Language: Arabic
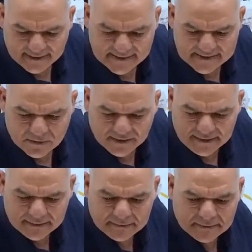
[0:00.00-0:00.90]
عز وجل
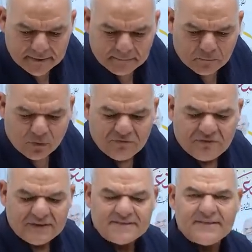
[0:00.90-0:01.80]

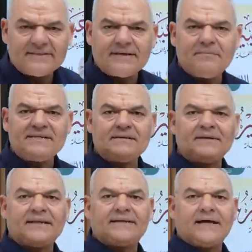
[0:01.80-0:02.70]
موفر لسيادتك ملزمه
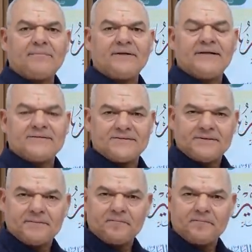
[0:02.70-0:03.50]
التعبير هذه